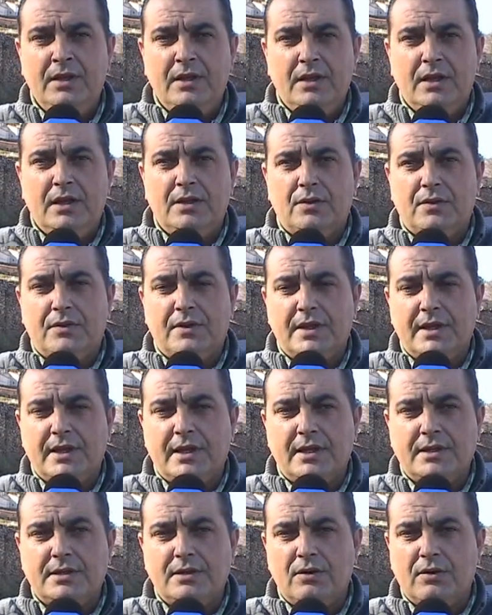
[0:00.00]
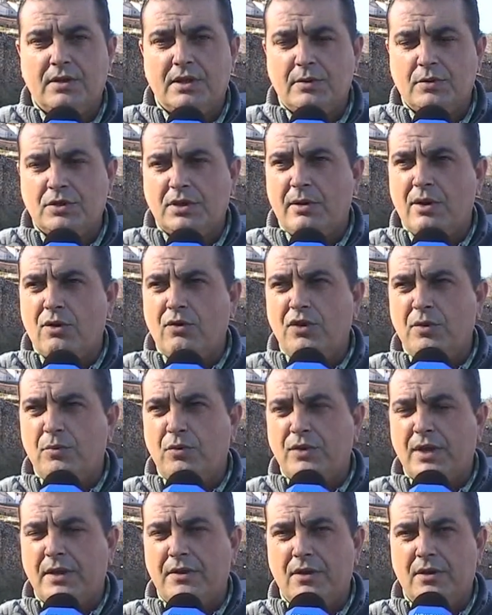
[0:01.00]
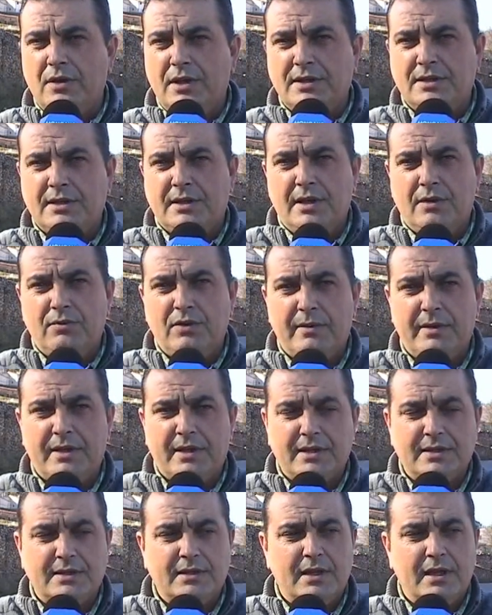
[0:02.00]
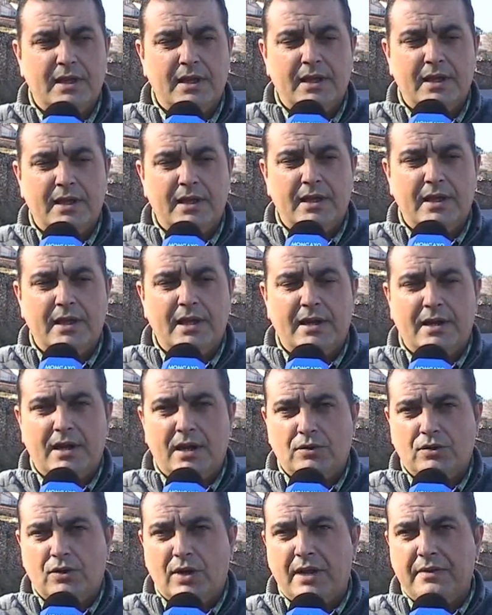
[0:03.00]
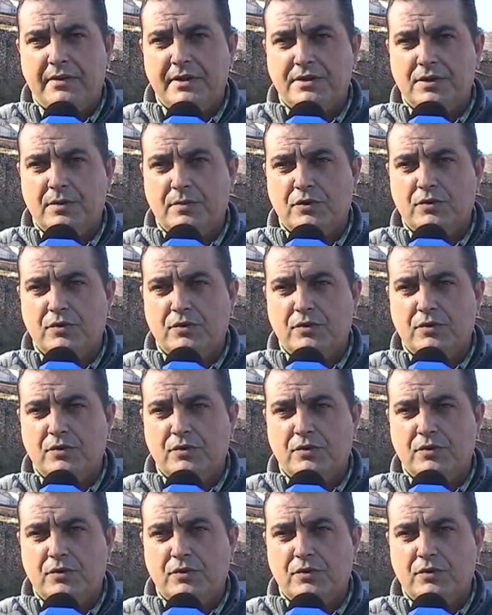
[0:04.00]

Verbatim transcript: Entonces, lo que tenemos ahora con Diputación es que una vez que esté arreglado todo el acceso,